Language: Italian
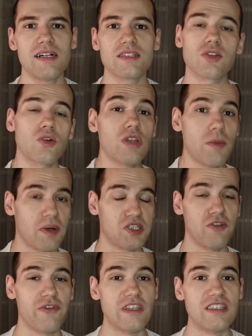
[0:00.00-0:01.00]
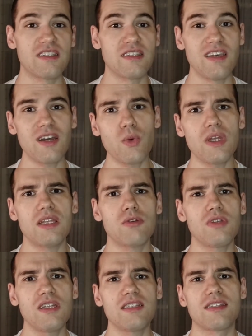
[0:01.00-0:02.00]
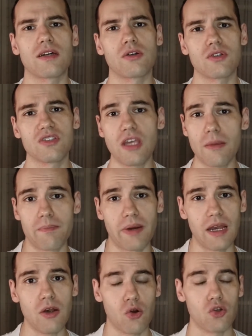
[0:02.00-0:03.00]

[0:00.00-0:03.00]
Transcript: sono dei pacifisti e quindi utilizzano sempre il loro